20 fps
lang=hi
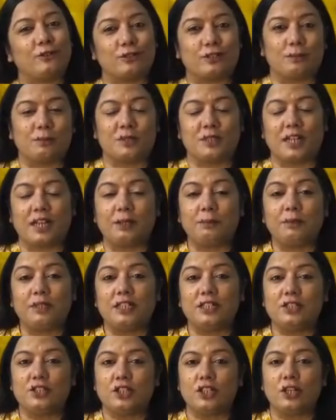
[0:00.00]
को सब्सक्राइब
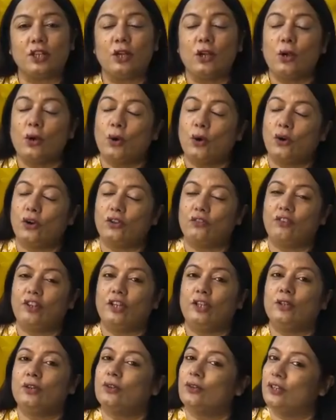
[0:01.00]
कीजिए और
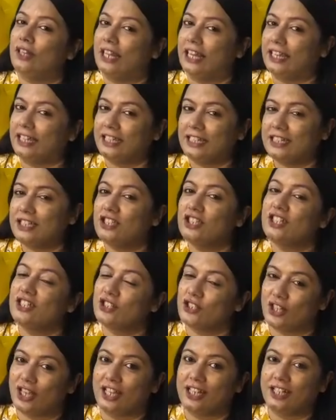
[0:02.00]
वीडियो को लाइक कीजिए
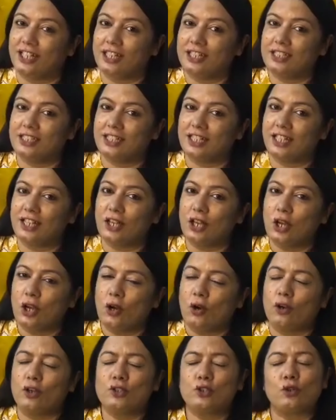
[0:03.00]
शेयर कीजिए
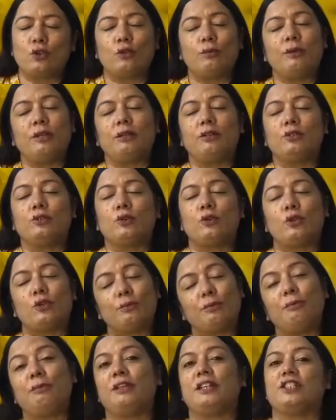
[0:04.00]
और जो लोग भी जो लोग
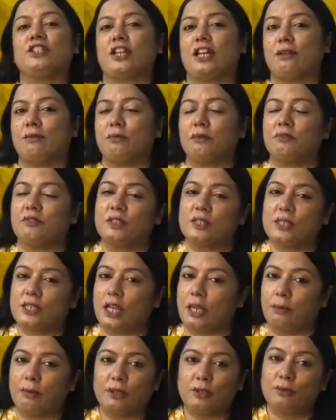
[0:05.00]
भी मेरे चैनल पर फर्स्ट
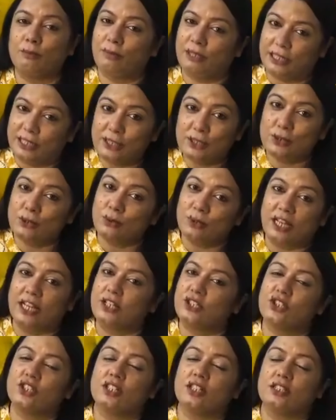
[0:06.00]
टाइम है तो प्लीज डू लाइक
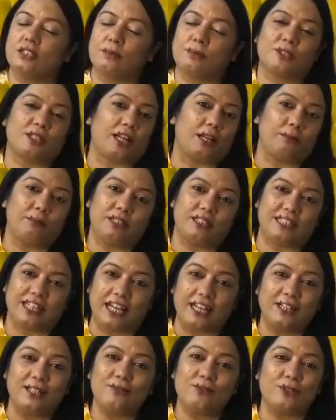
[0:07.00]
शेयर एंड सब्सक्राइब मेरे
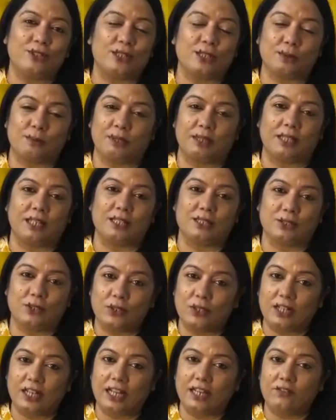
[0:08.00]
चैनल विच इज
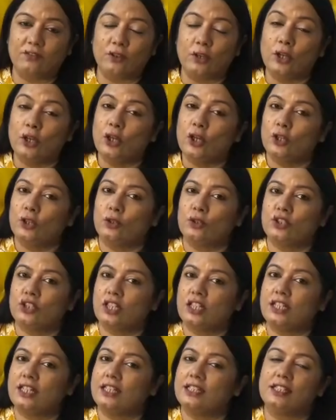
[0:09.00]
गुड लाइफ तो
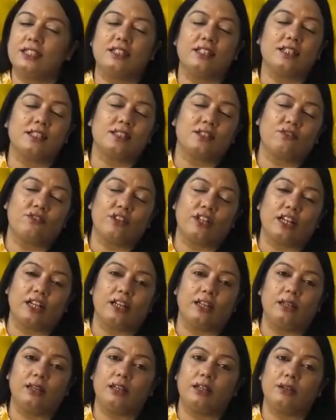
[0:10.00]
चलिए इसी तरह से फिर
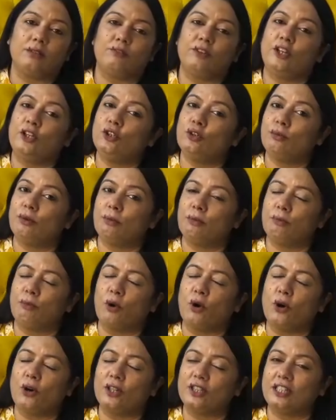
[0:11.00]
अगले वीडियो में
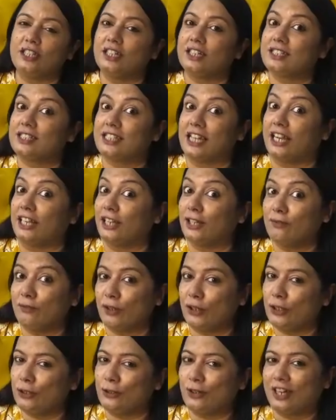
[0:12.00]
बहुत ही एक्साइटिंग
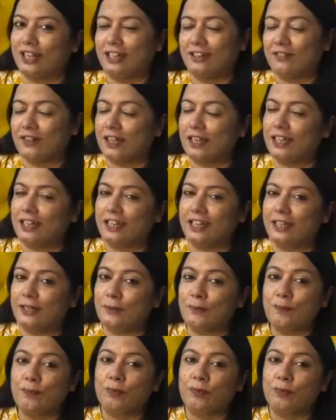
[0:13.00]
वीडियो आने वाला है